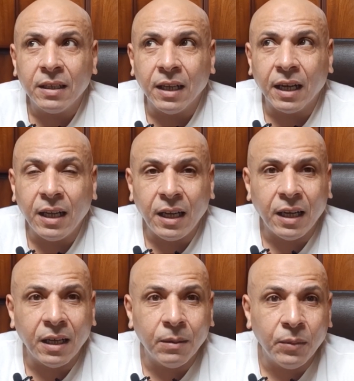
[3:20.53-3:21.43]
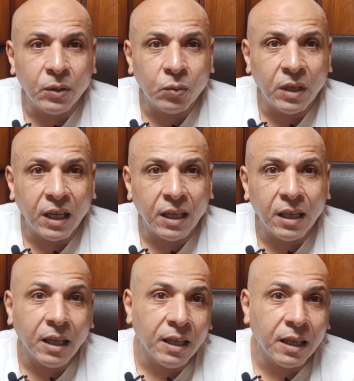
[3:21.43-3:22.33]
داخلة لك البيت وداخلة
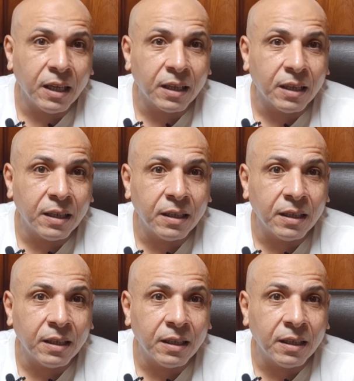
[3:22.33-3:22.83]
لعيالك